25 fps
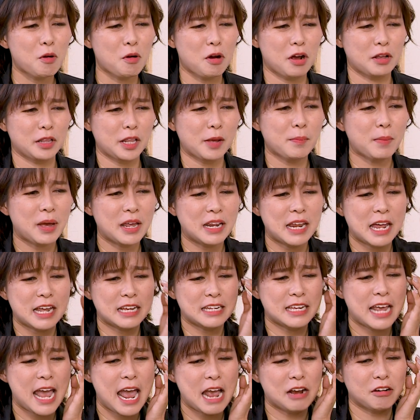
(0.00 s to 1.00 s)
luôn rồi, tao bị
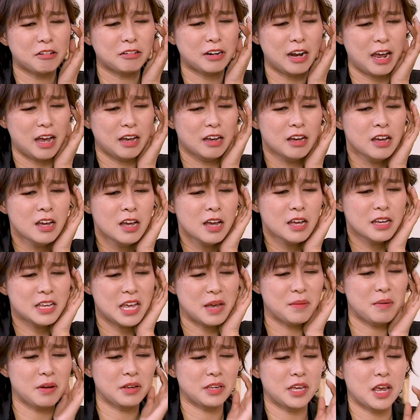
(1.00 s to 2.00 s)
tàn nhang luôn nè.
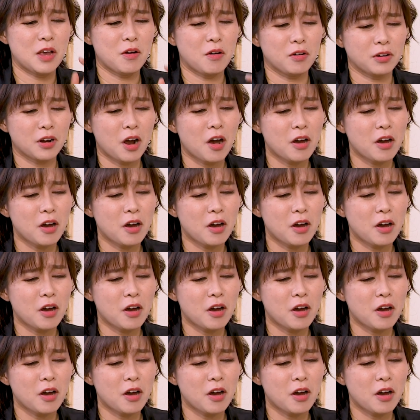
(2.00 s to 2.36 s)
Vậy mà chị còn